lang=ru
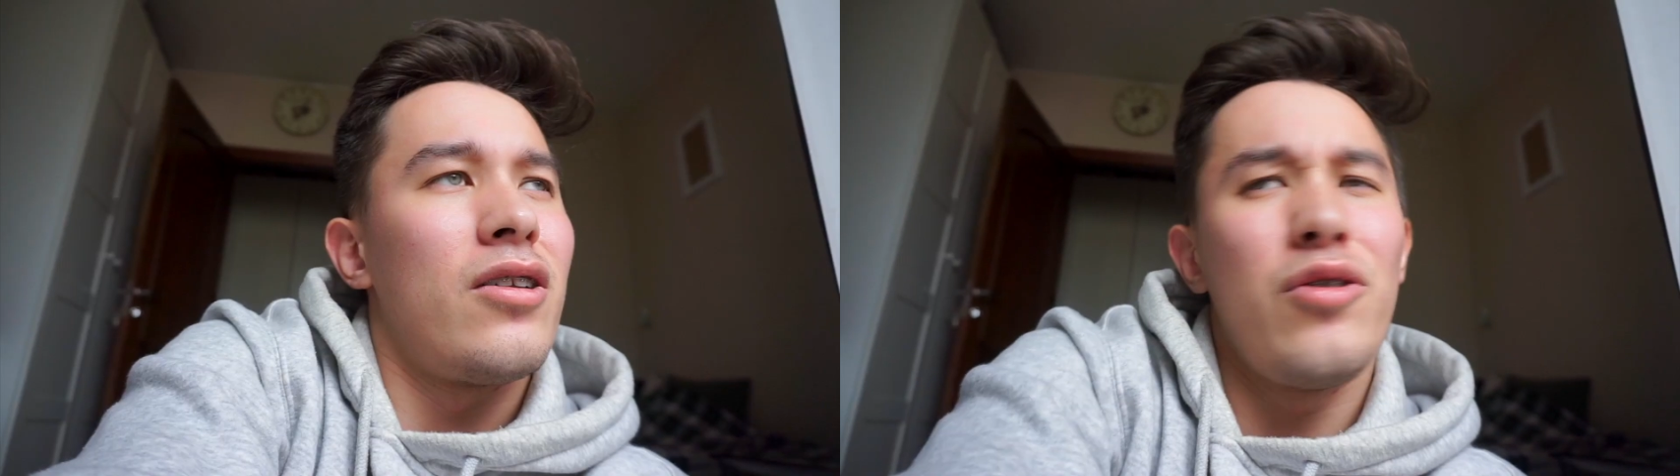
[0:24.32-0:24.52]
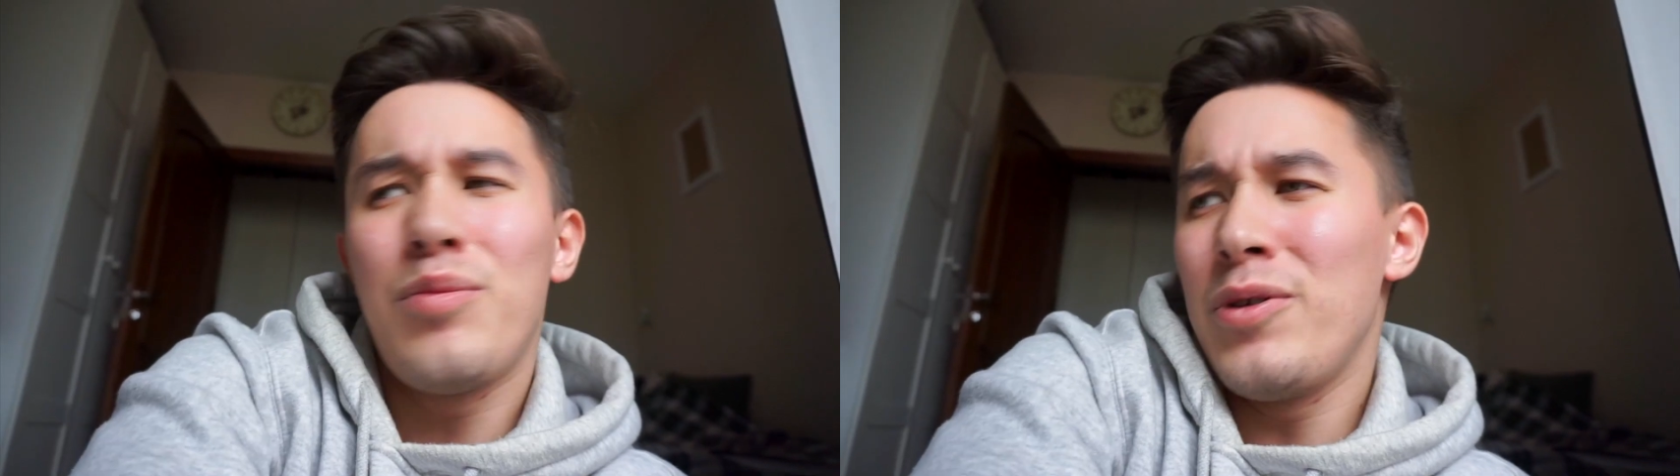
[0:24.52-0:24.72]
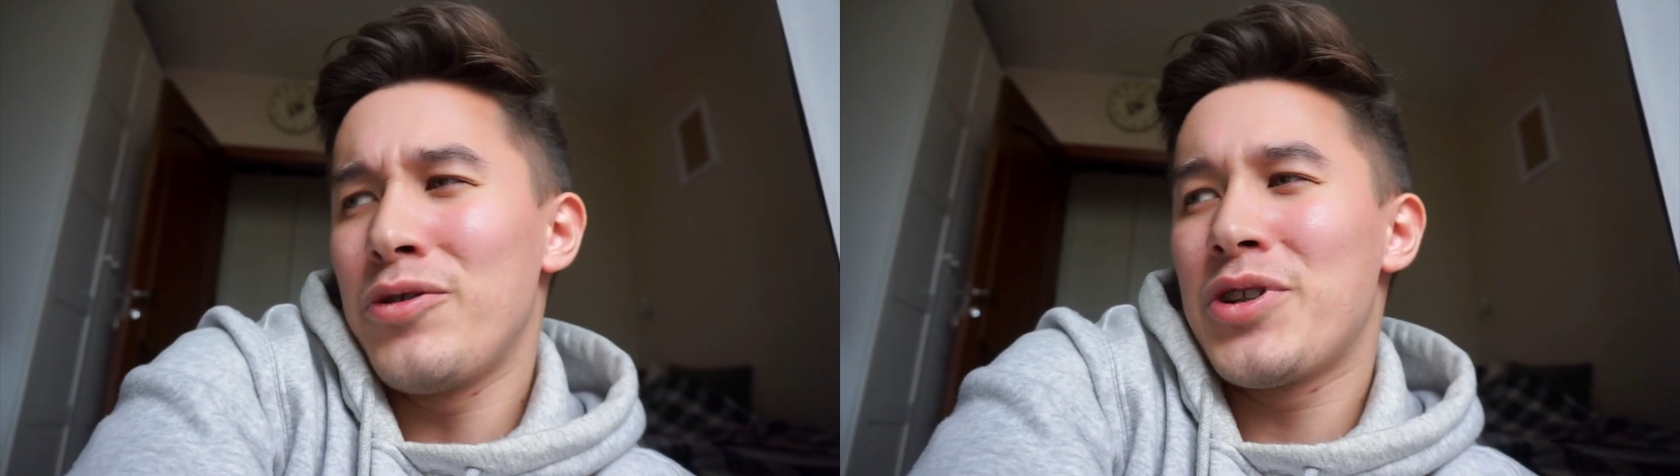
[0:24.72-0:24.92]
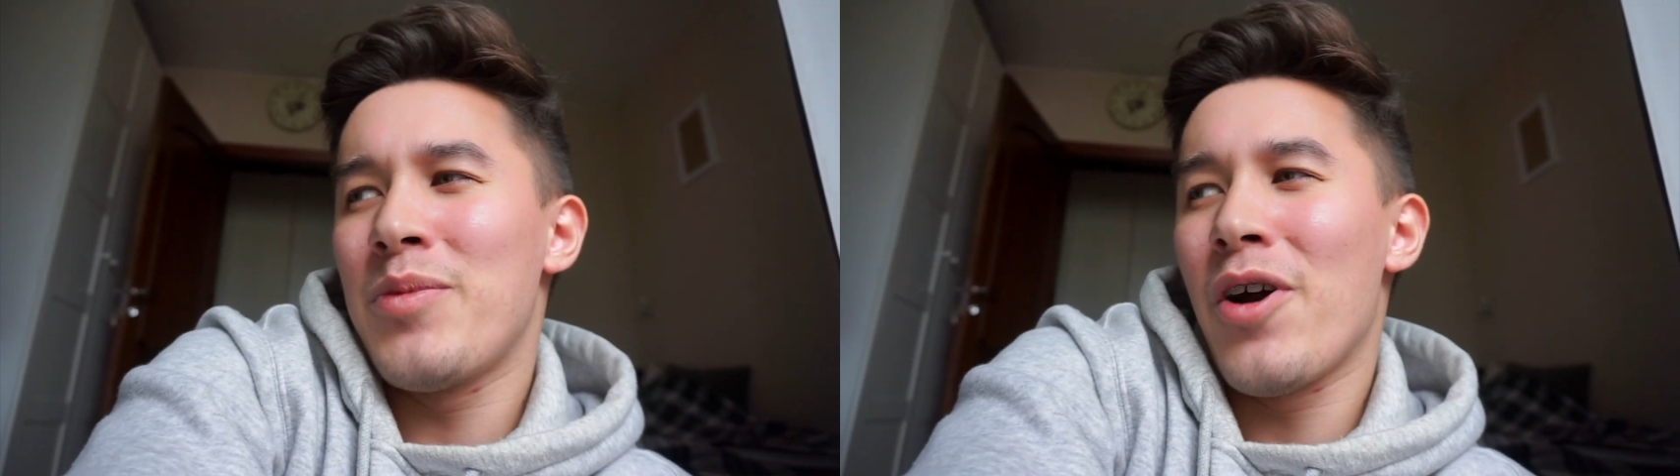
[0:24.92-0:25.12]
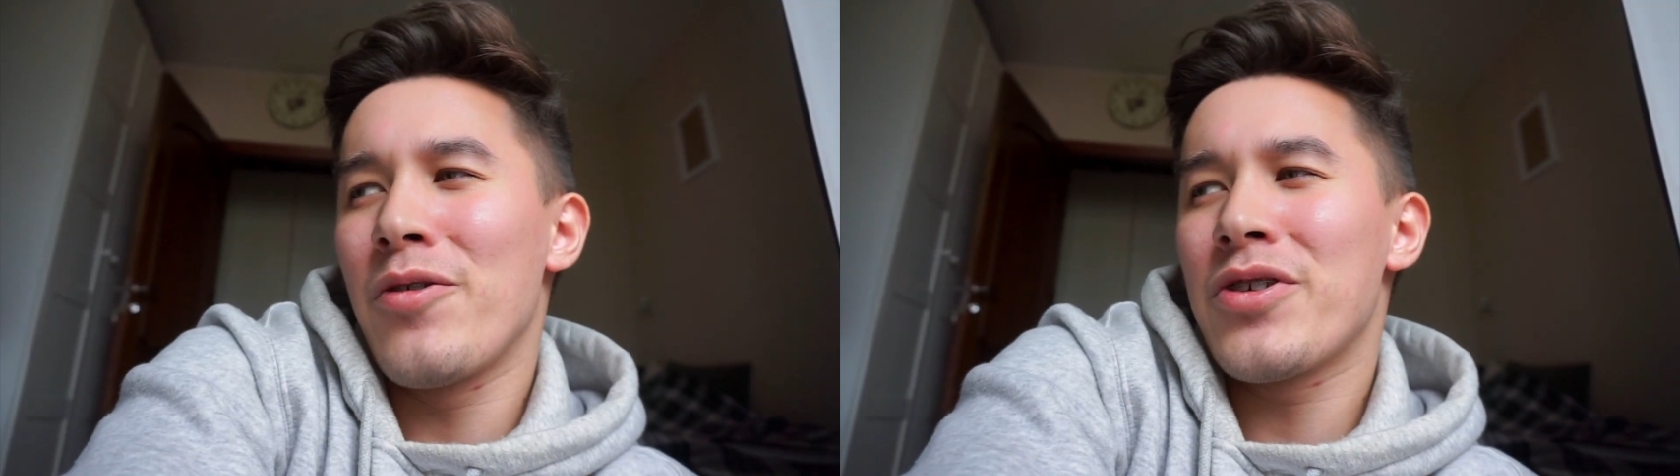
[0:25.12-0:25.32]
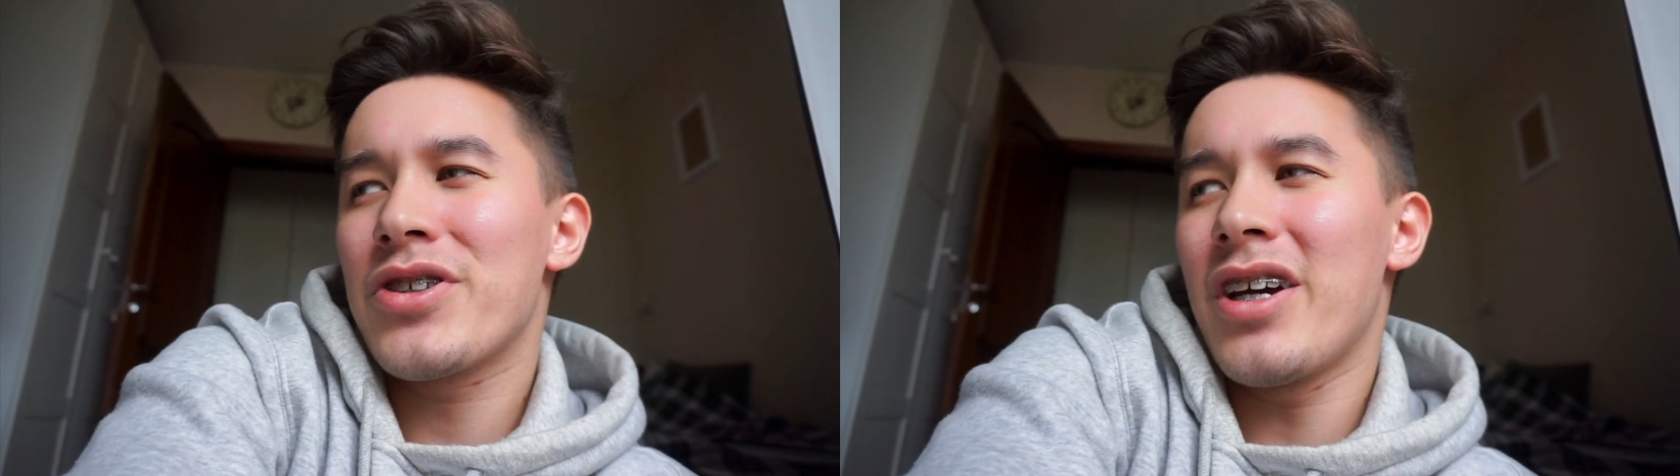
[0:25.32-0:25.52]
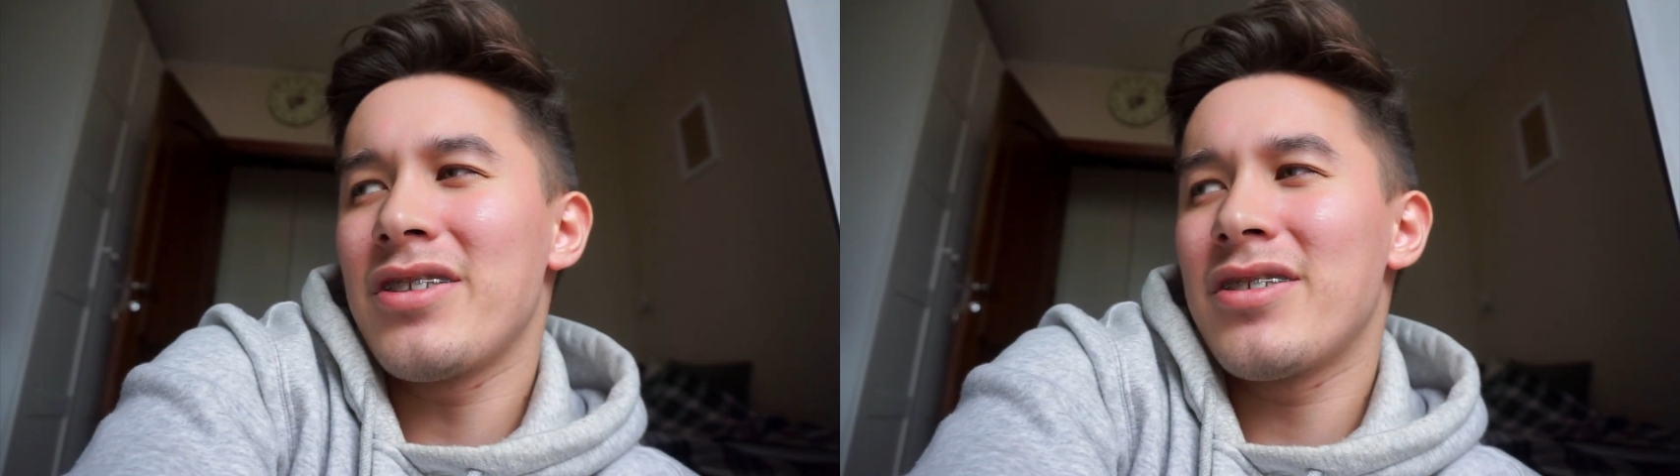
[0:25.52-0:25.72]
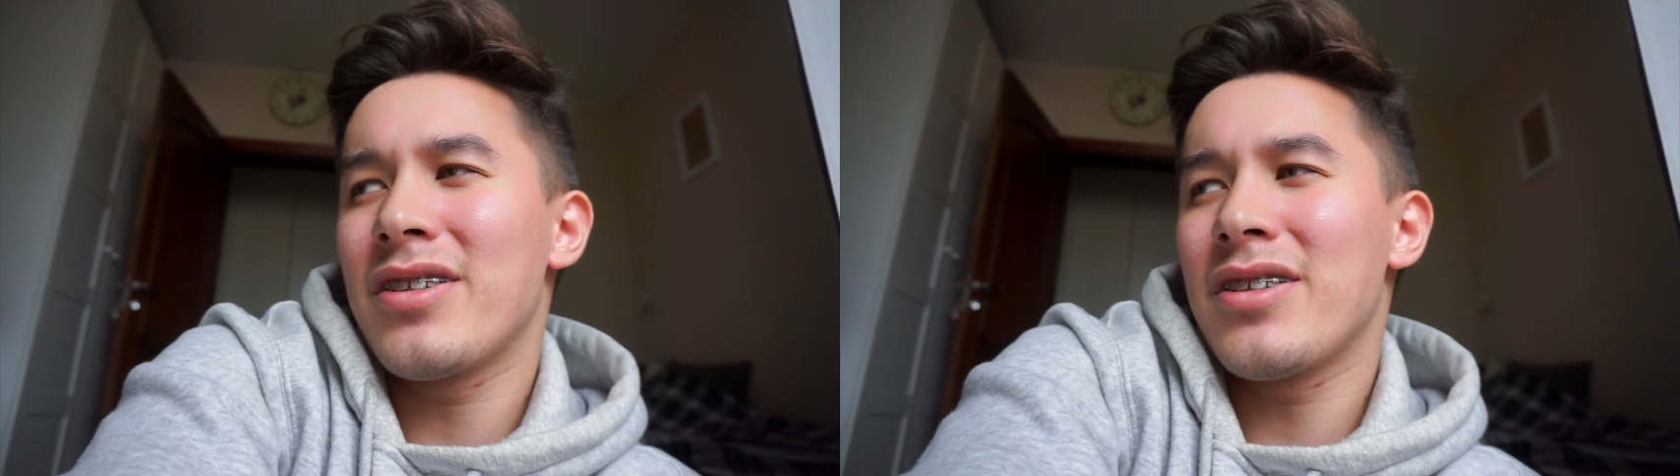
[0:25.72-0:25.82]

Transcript: Люблю себя унижать,